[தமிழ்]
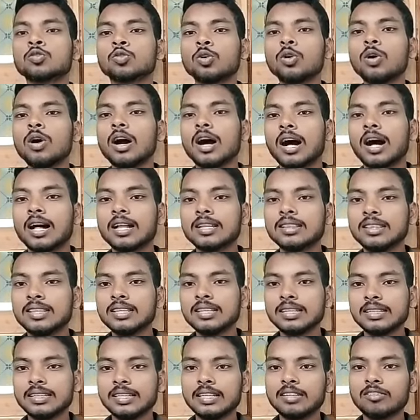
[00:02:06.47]
ஸோ
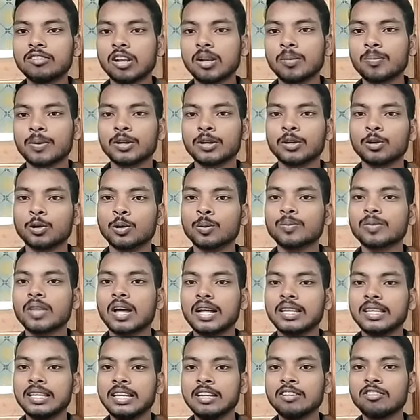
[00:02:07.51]
அதை ஈக்குவல் பண்ணணும்
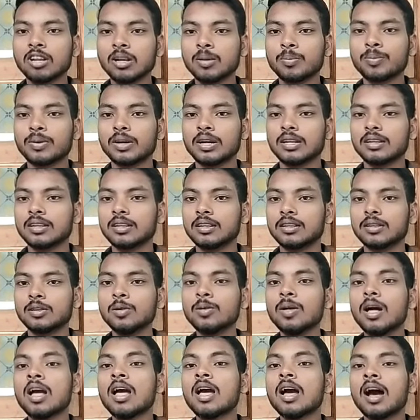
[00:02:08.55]
அதை ஈக்குவல்
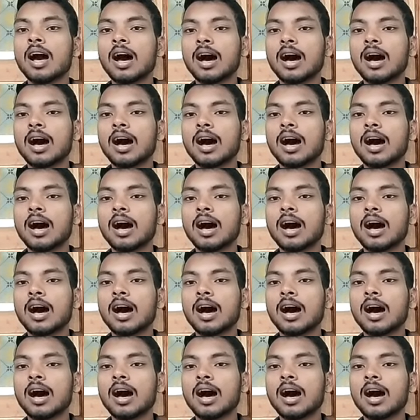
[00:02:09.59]
பண்ணணும்